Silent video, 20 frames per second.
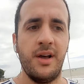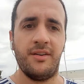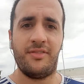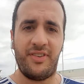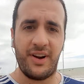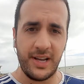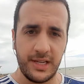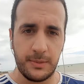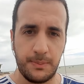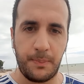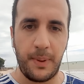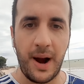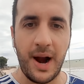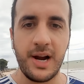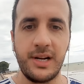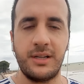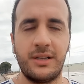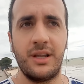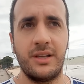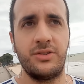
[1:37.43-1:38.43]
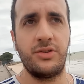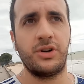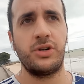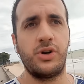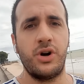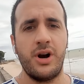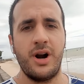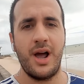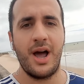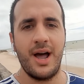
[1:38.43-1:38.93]
faz parte da sua
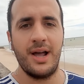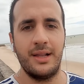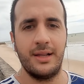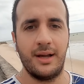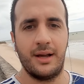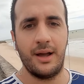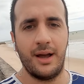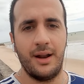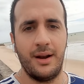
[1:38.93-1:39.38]
jornada.